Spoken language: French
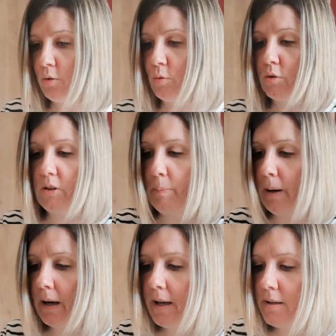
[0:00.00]
Donc, c'est
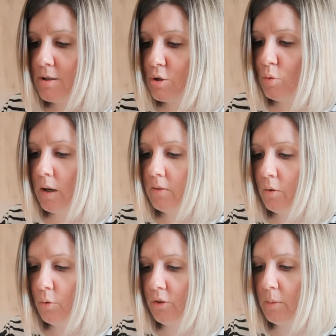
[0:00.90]
pareil, soit
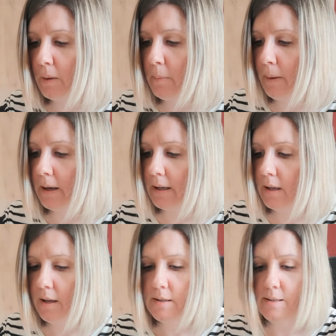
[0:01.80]
on s'est préparé
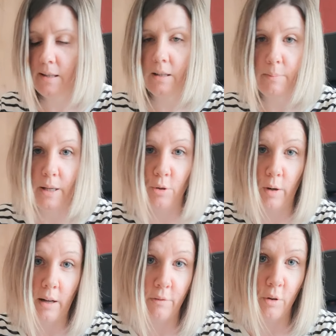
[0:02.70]
5 maillots
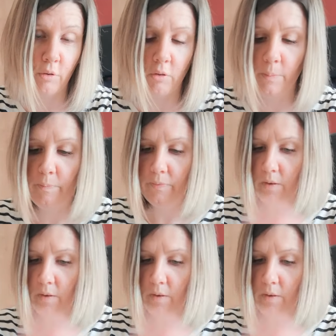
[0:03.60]
à l'avance,